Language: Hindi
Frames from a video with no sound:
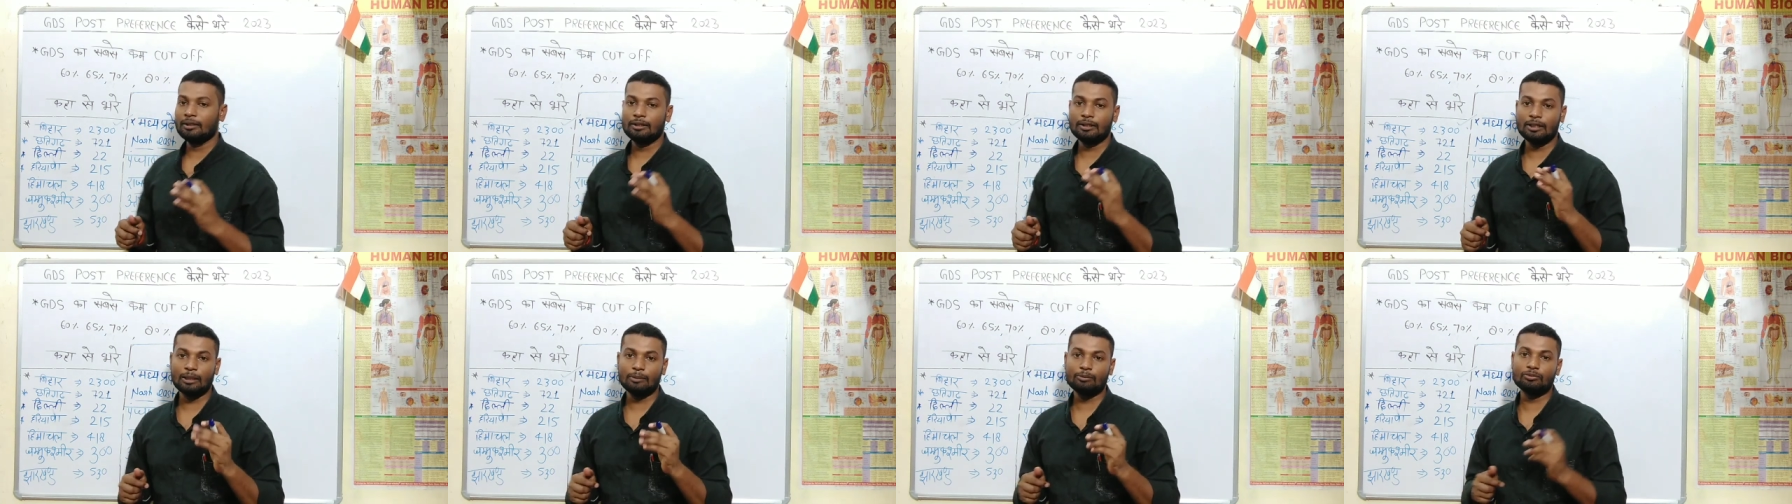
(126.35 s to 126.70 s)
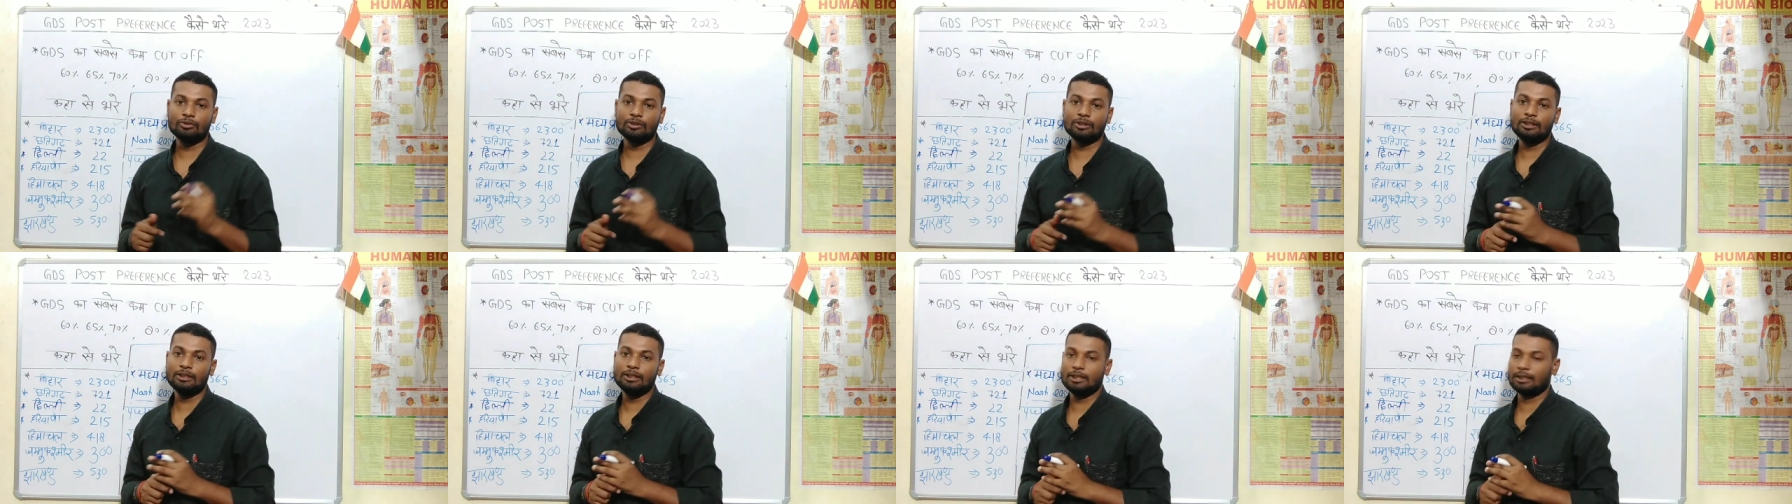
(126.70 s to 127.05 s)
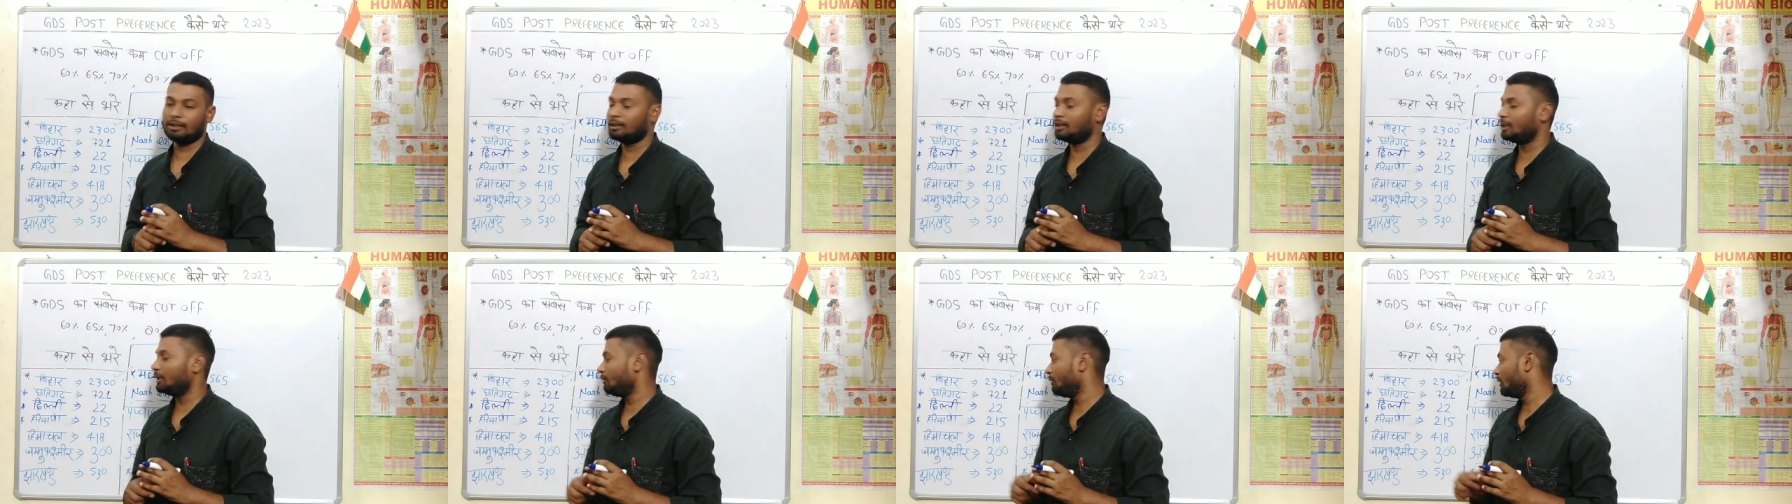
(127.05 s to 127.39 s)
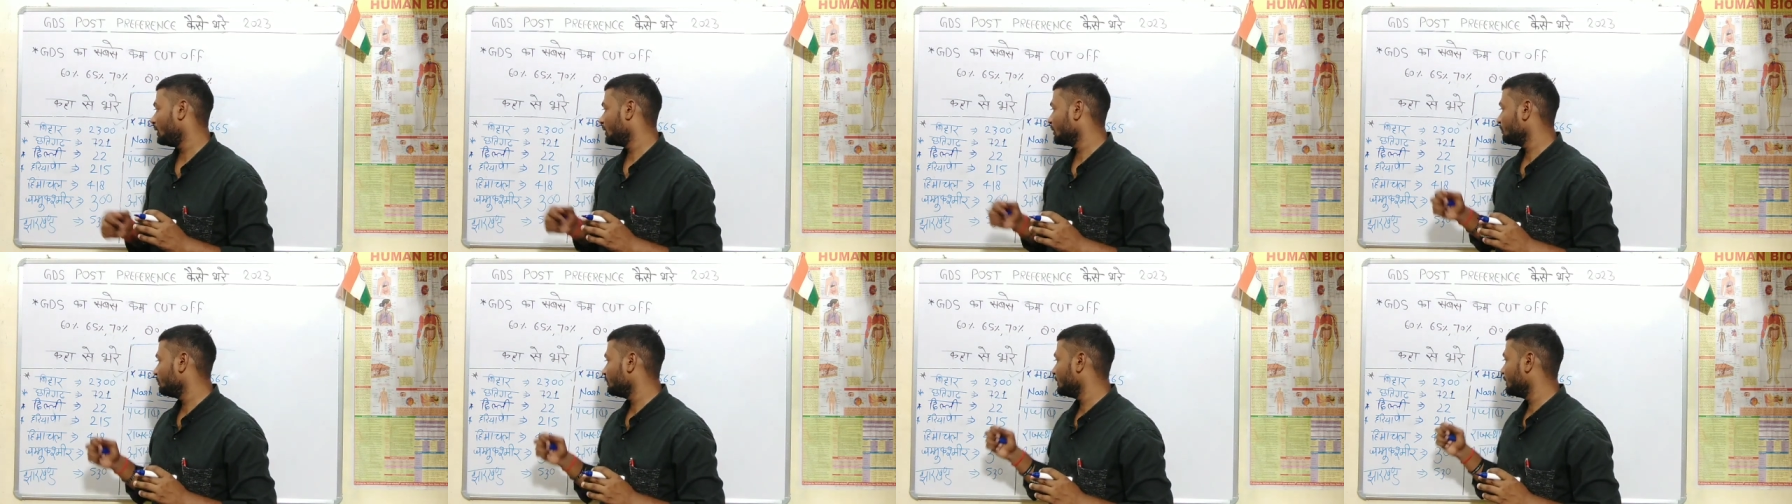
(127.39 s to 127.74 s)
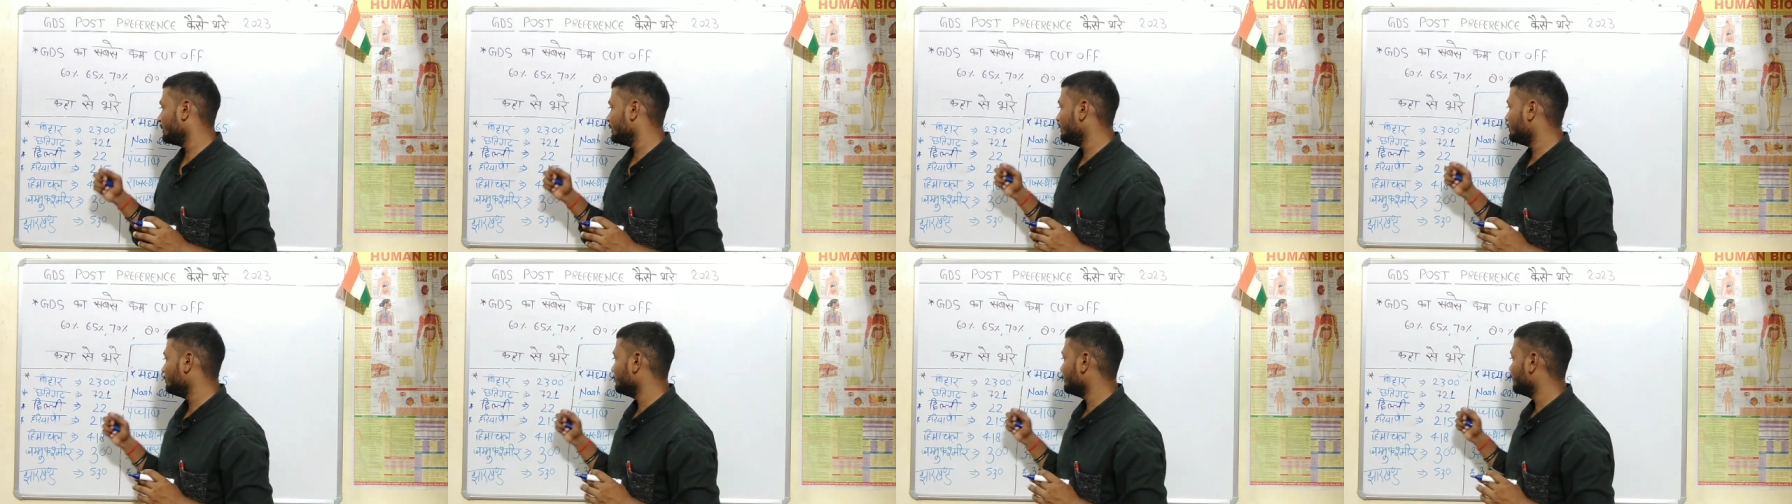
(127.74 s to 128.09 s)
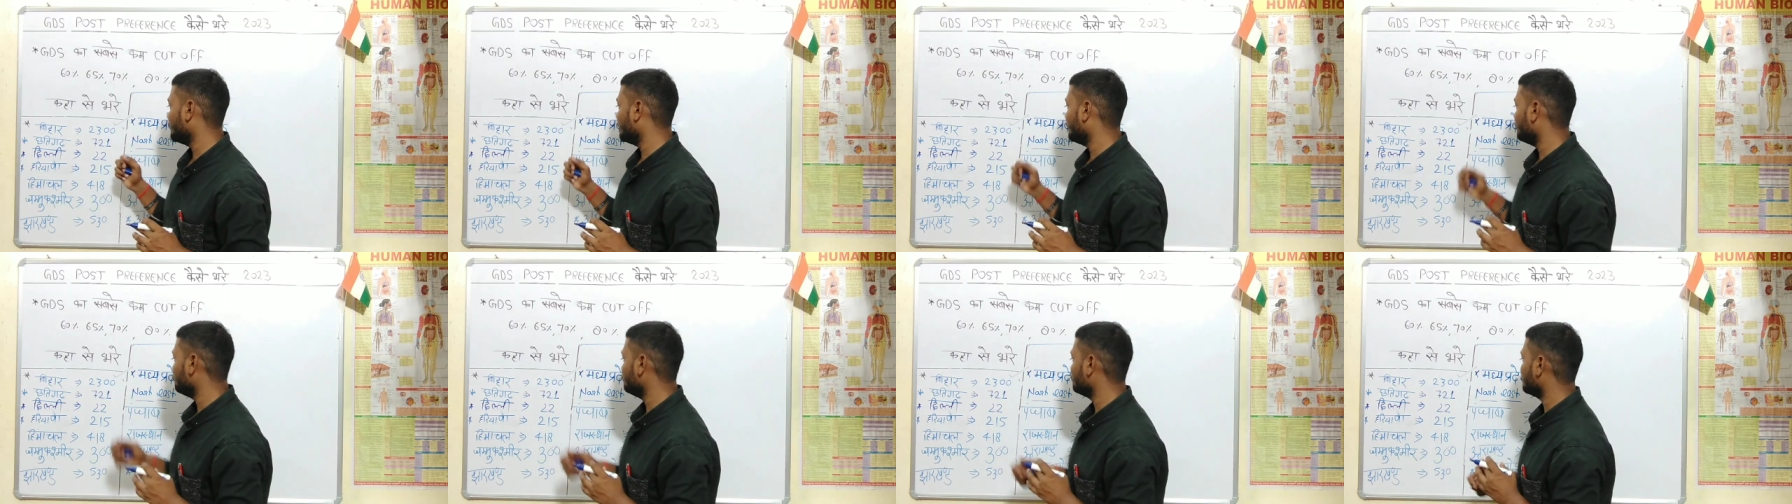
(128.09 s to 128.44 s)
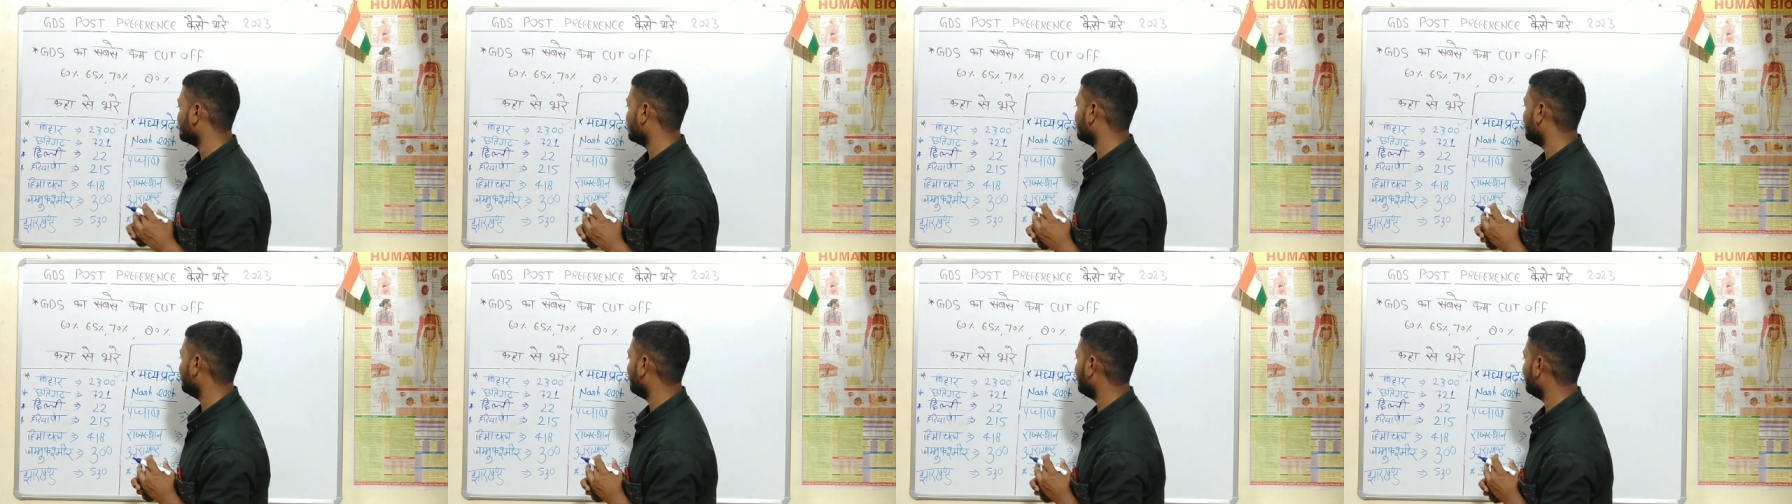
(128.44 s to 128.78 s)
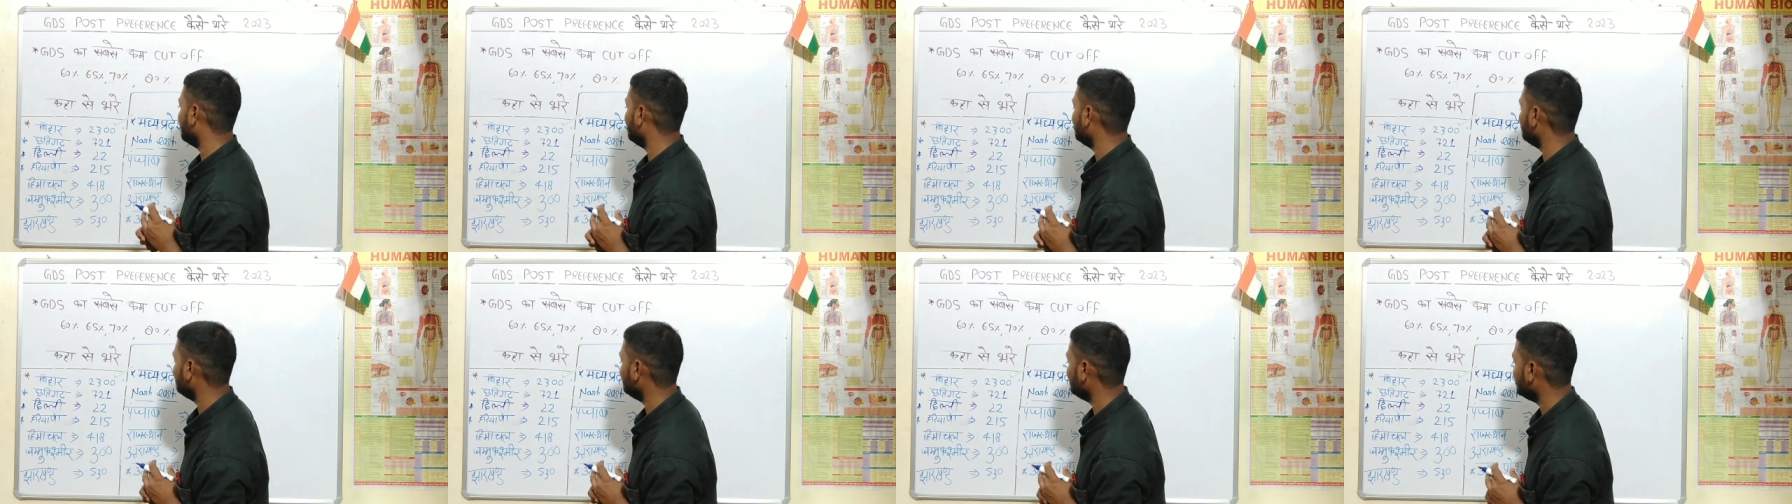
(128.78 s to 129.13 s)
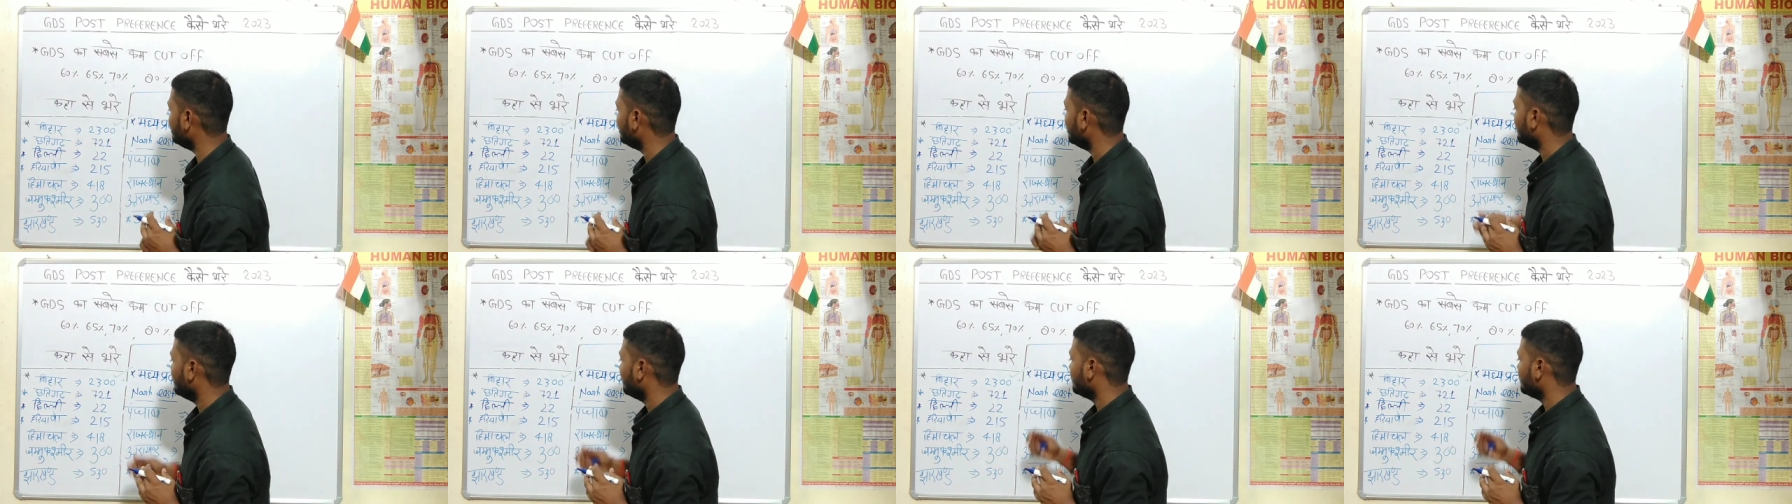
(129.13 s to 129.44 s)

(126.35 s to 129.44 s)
नामुमकिन लगता है वहाँ का मेरिट में नाम उनका ना आने में